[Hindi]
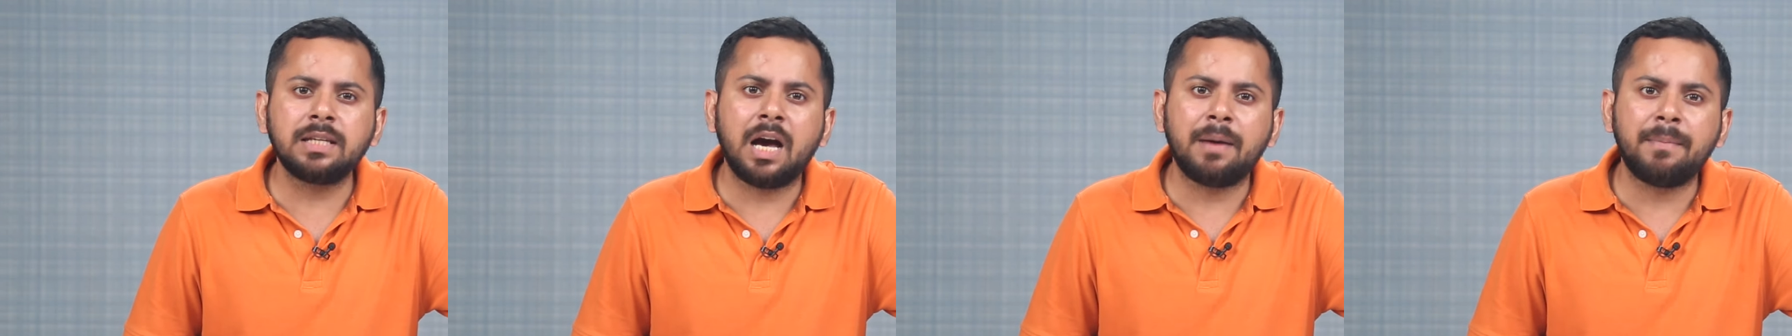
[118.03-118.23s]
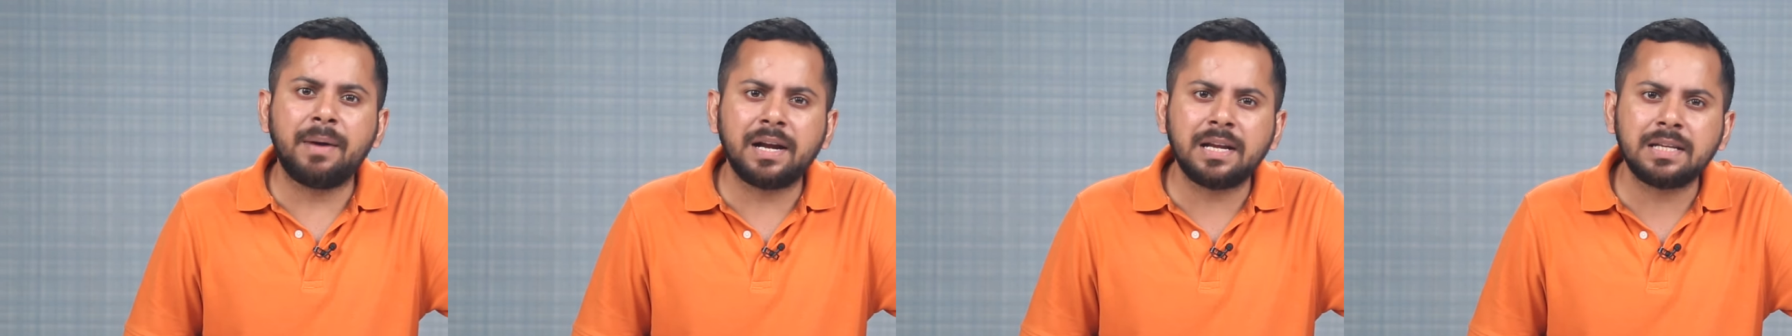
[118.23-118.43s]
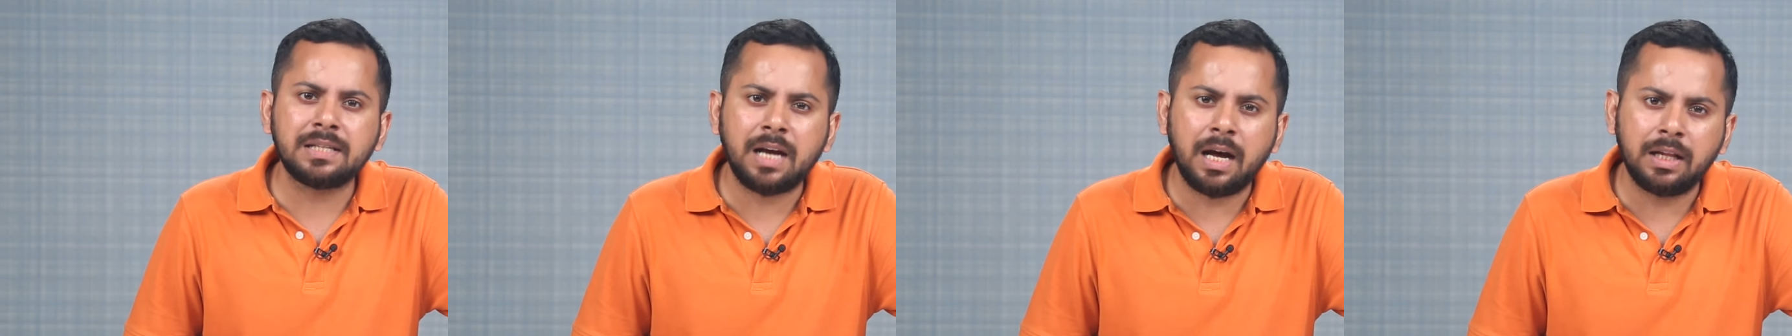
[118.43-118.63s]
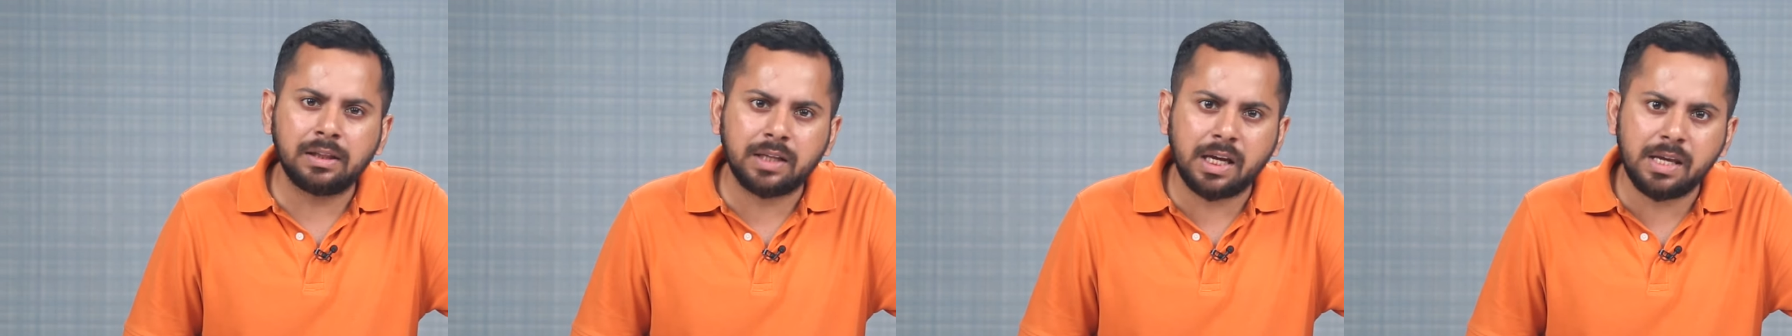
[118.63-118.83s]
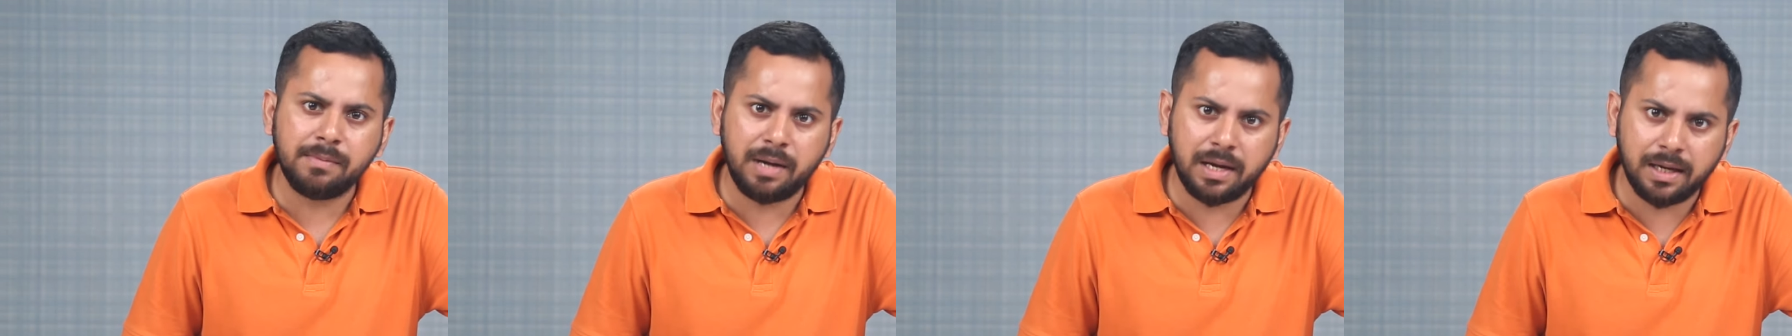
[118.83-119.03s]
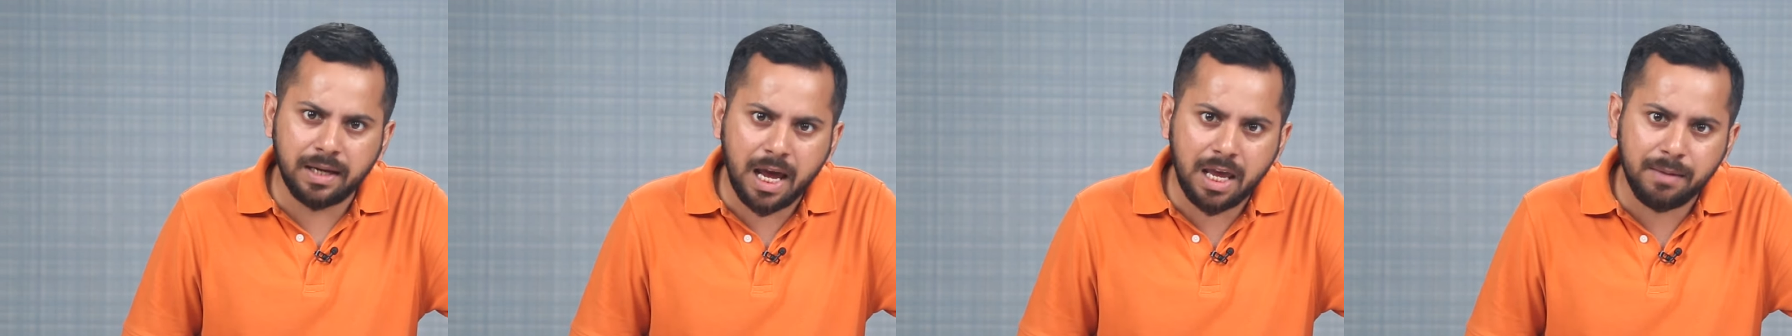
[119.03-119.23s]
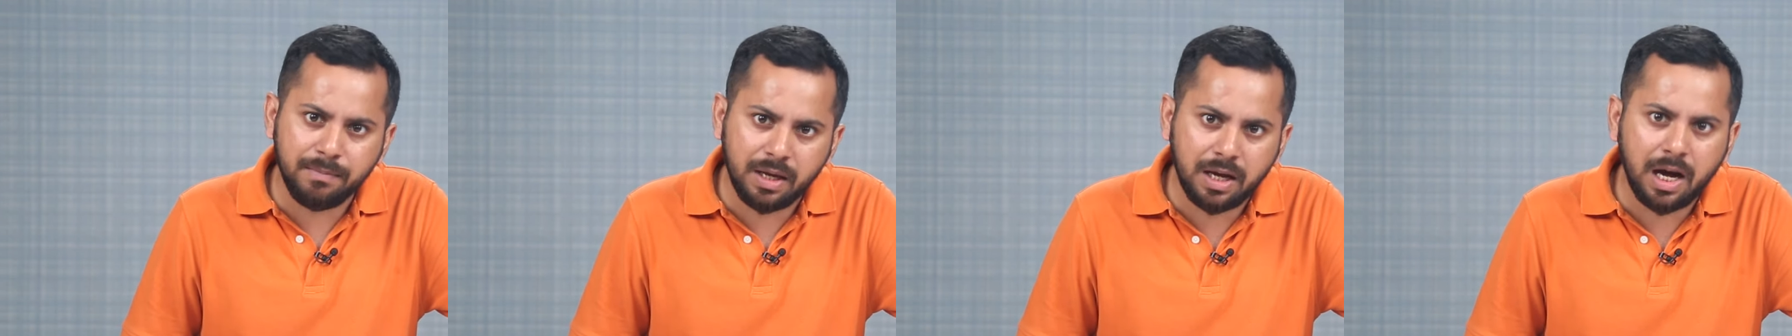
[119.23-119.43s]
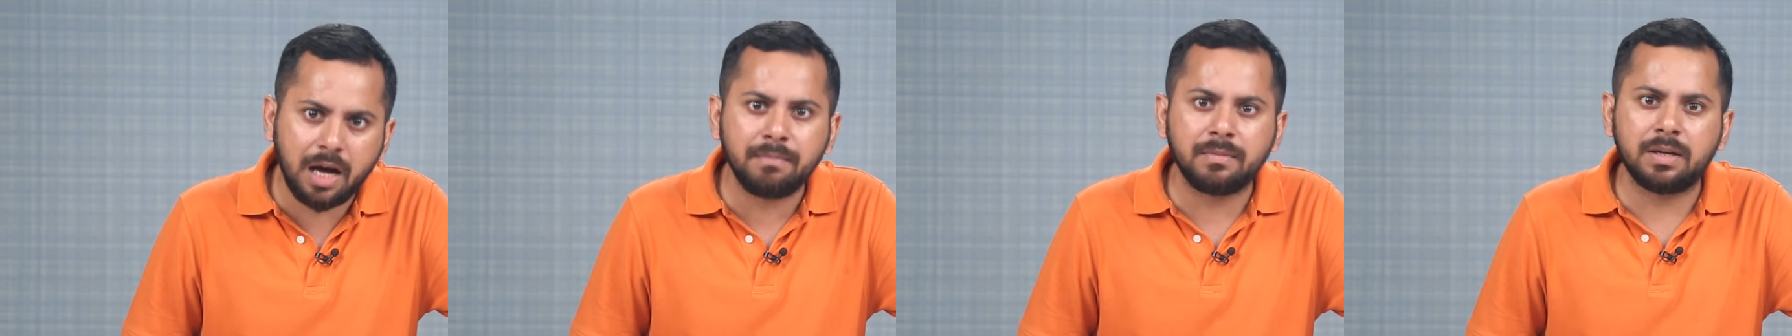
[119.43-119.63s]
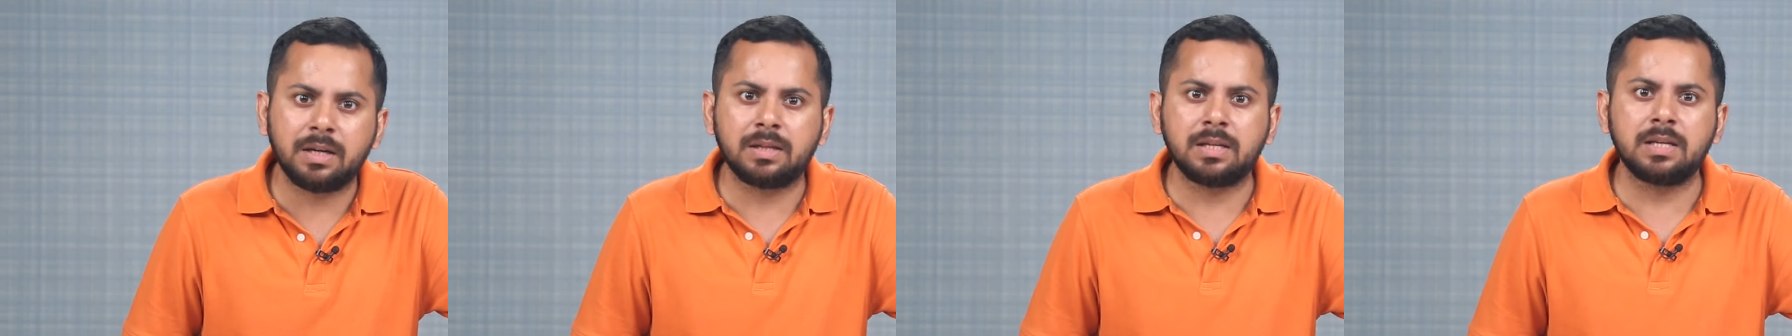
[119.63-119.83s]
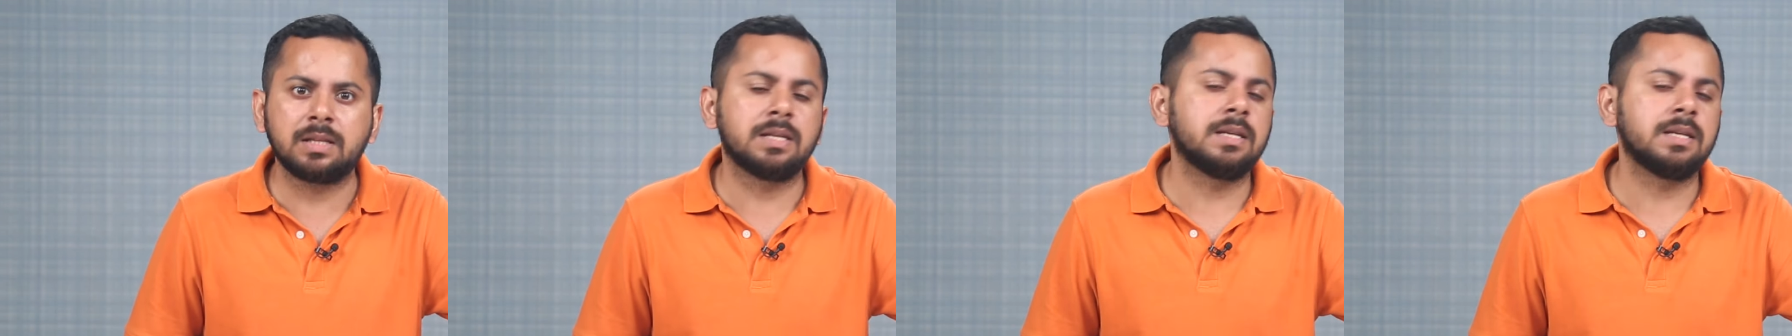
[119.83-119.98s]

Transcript: कि हमारे साथ कई महिलाएं भी काम करती